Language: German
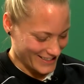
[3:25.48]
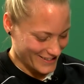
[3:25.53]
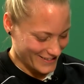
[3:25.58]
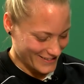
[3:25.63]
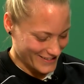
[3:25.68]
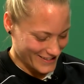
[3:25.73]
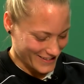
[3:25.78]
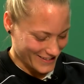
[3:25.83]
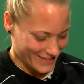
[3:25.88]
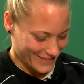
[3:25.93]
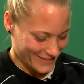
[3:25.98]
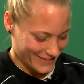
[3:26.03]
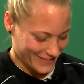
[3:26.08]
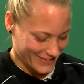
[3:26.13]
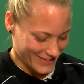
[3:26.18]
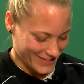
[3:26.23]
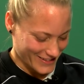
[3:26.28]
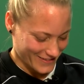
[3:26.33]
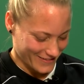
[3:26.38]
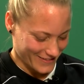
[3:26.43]
schönste Tor,
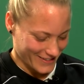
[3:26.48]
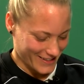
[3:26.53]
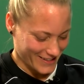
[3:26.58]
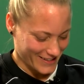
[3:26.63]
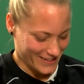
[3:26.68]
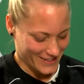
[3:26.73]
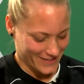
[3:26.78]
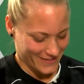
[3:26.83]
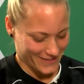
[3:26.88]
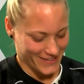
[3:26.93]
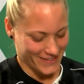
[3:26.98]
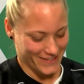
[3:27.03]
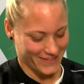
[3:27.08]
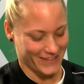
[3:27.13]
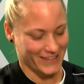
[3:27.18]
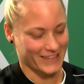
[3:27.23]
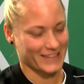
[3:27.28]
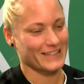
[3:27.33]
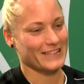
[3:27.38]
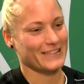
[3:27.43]
was du je
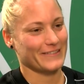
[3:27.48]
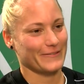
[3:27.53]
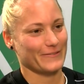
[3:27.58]
geschossen hast?